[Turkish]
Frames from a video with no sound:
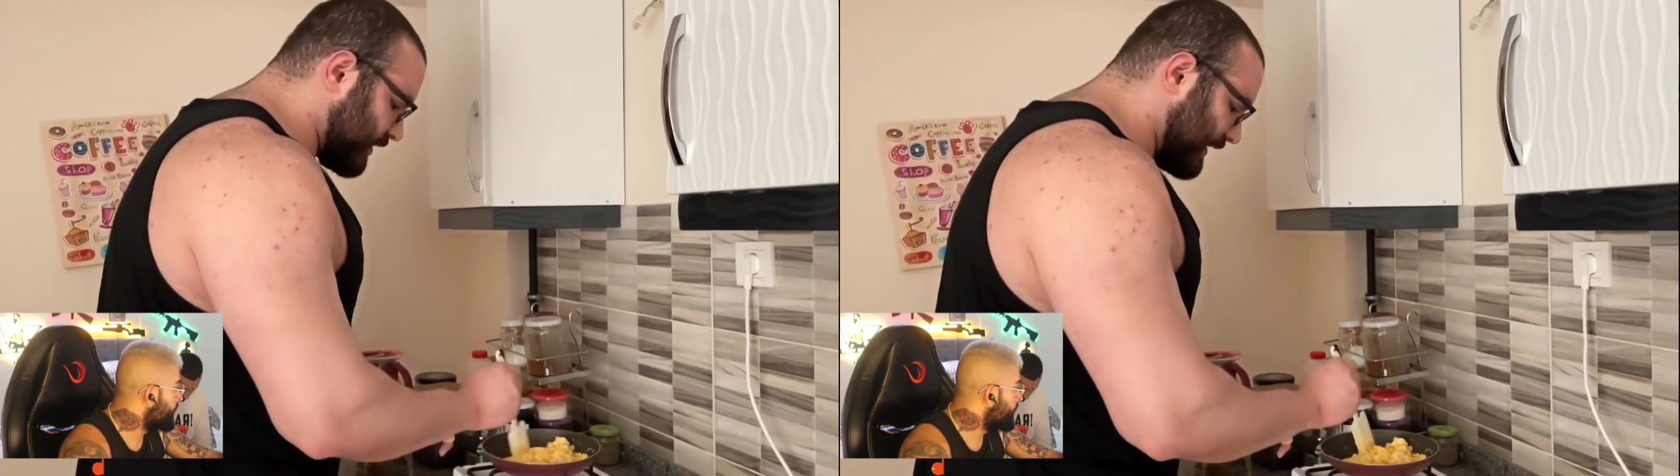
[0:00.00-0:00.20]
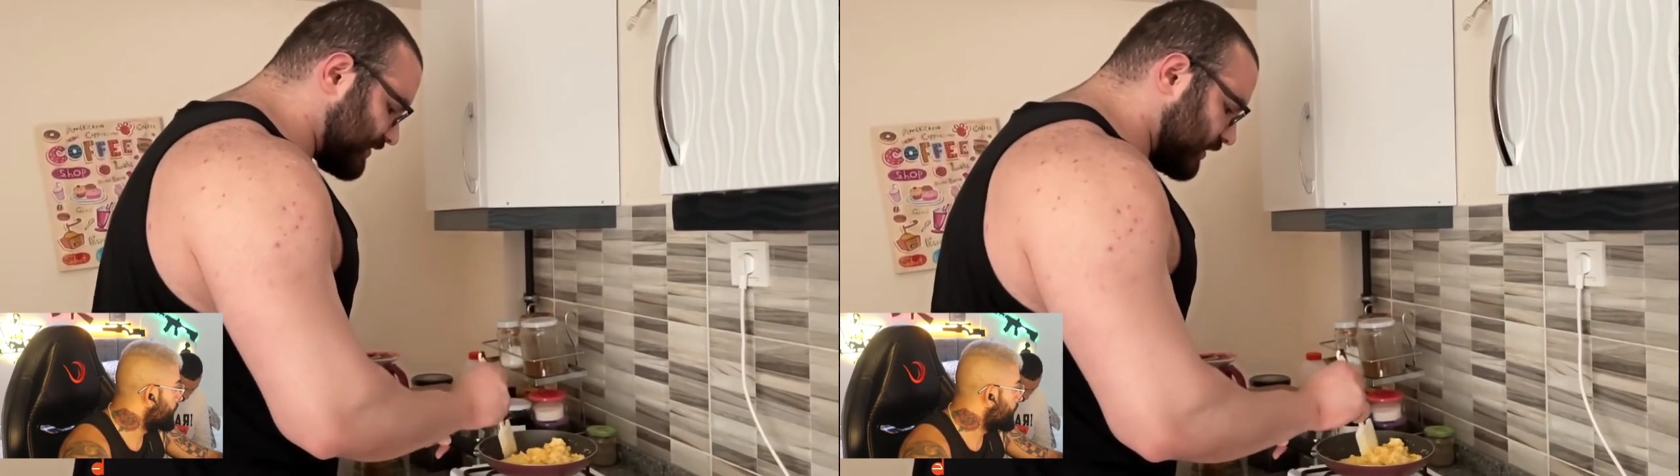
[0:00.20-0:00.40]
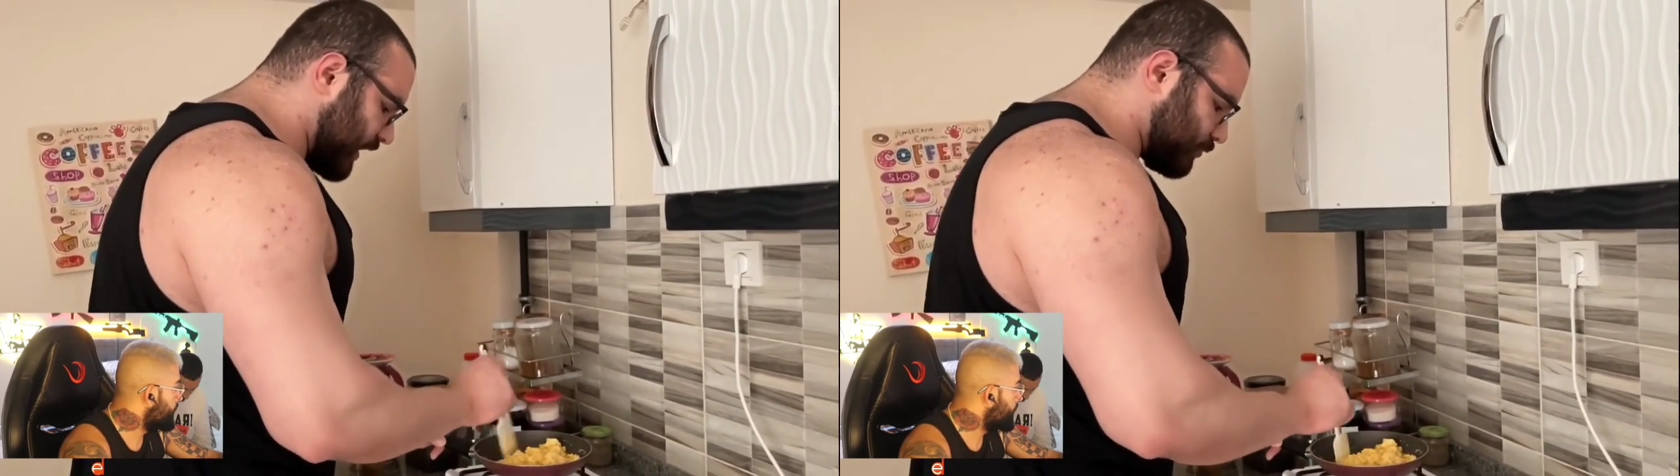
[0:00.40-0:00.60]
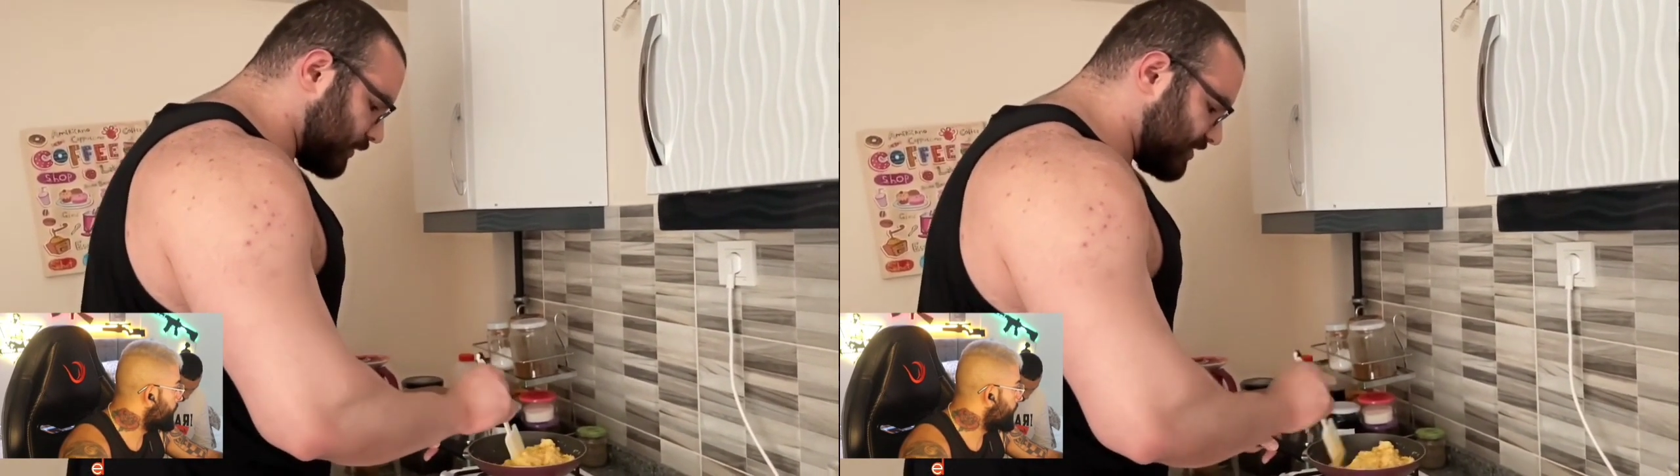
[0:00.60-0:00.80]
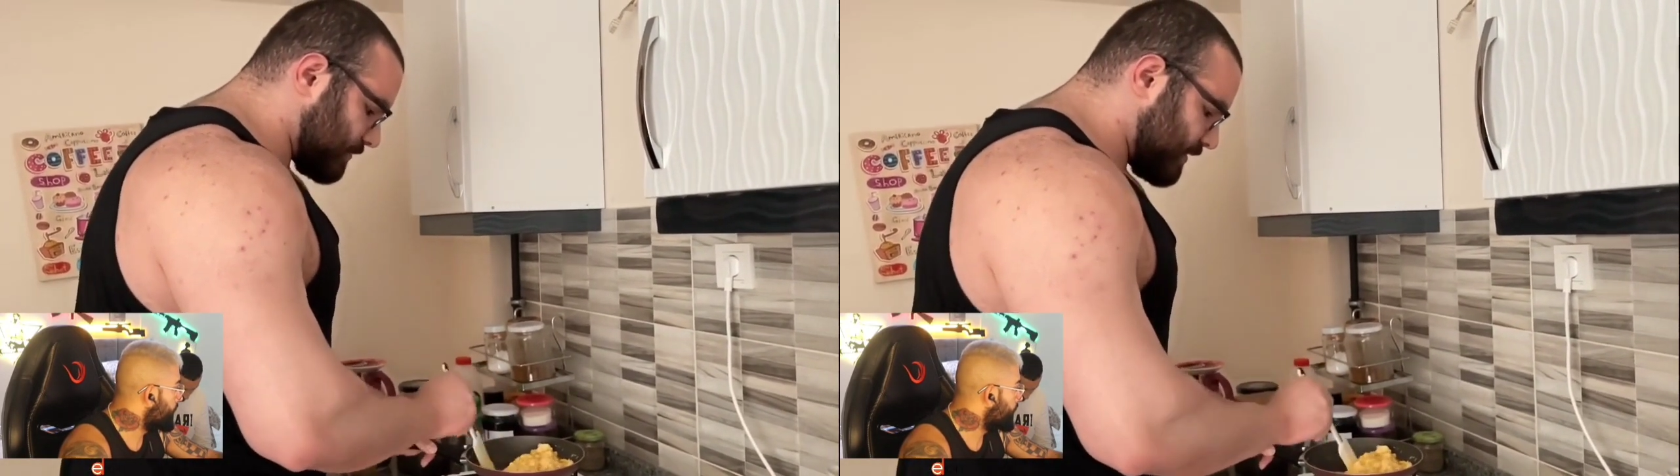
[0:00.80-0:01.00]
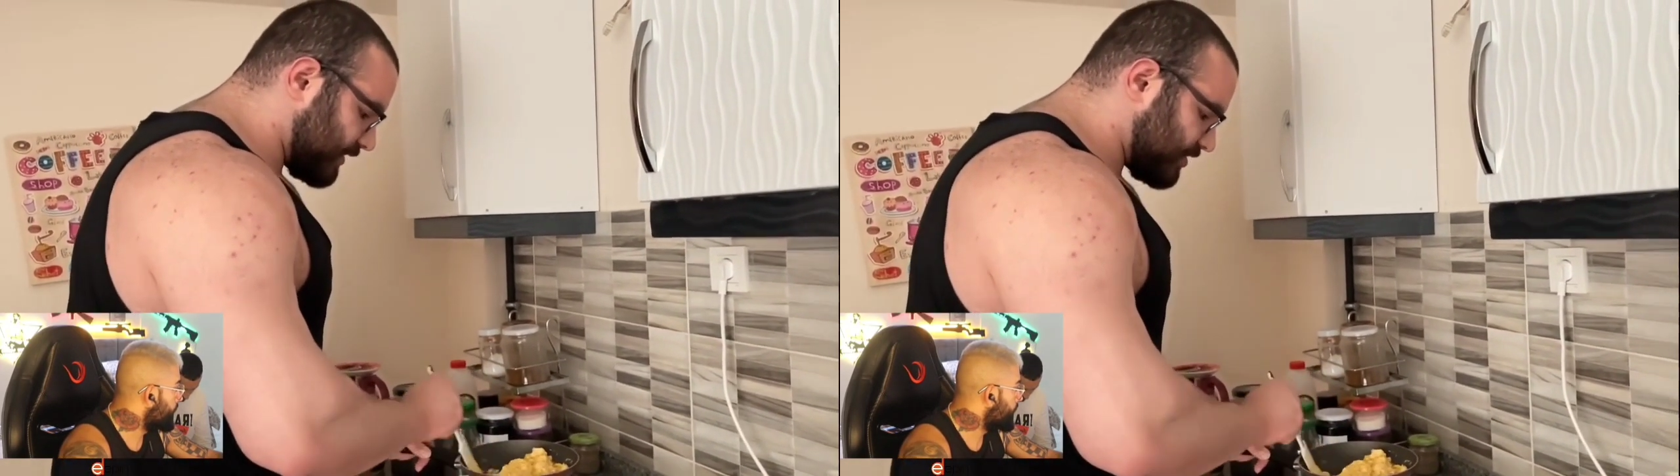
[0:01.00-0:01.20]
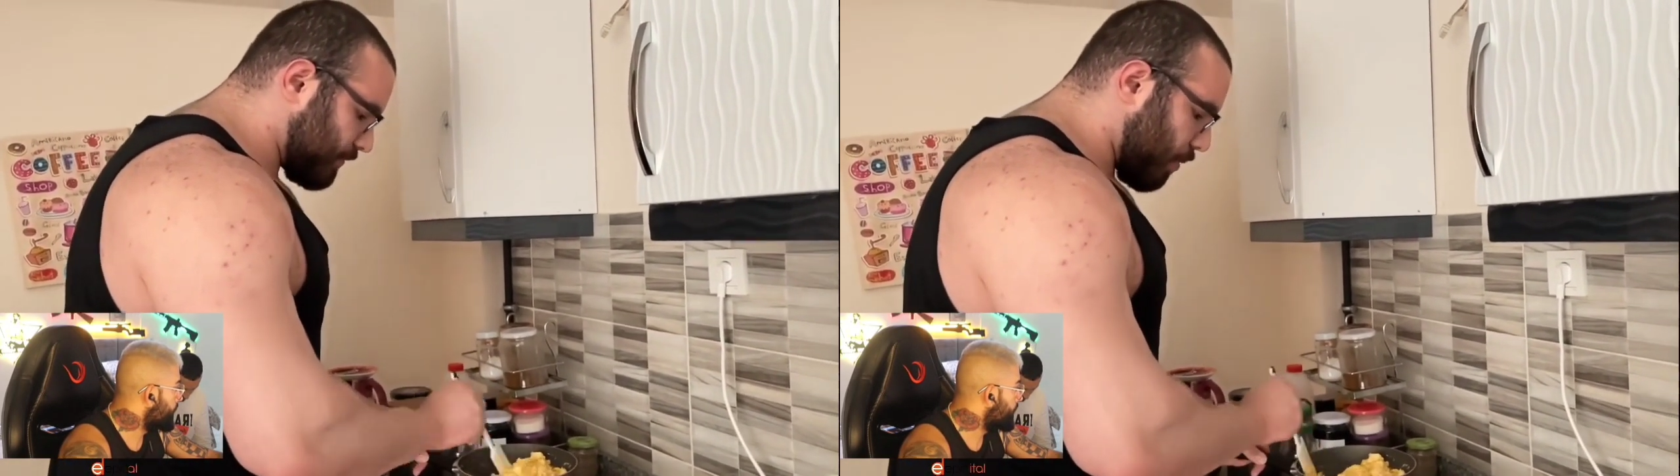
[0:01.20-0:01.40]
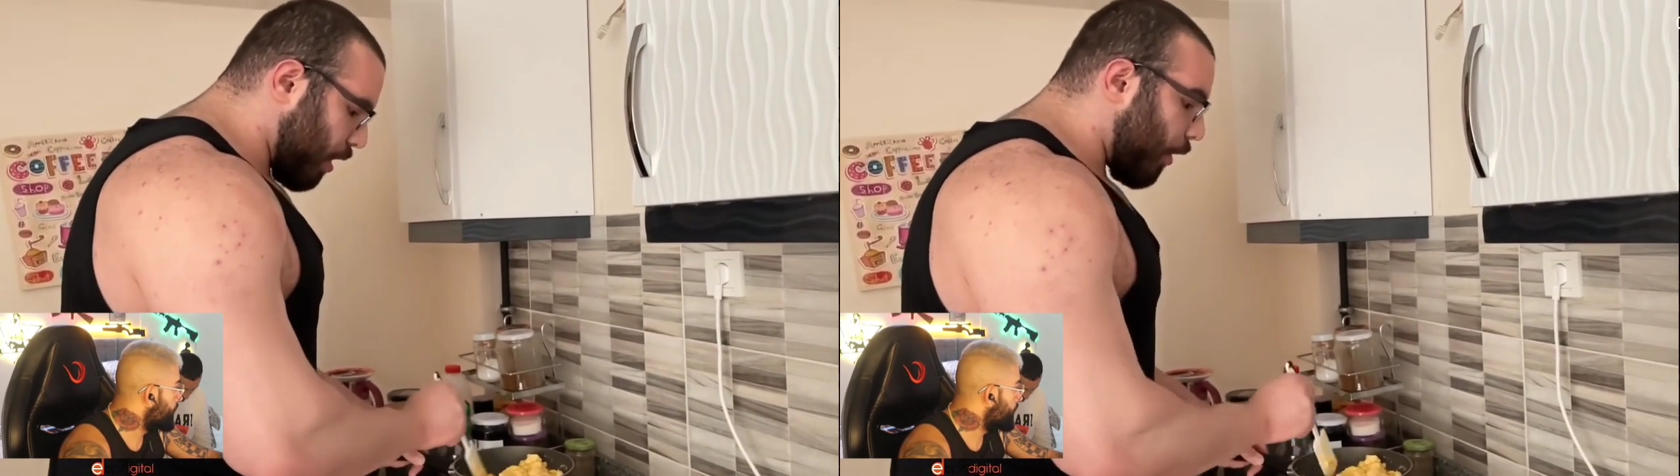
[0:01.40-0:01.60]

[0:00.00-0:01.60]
Her şeye daha çok acıkmak için.